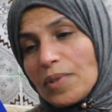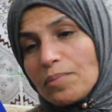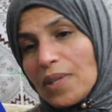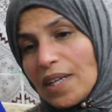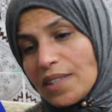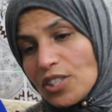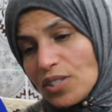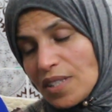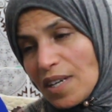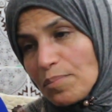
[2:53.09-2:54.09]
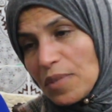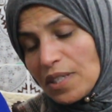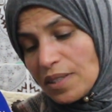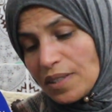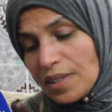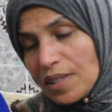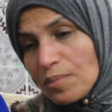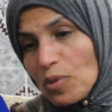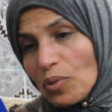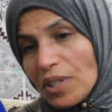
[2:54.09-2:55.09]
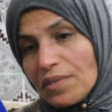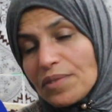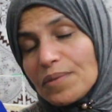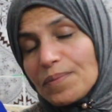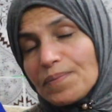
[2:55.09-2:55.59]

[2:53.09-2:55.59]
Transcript: ما قدرتش نتحمل الموقف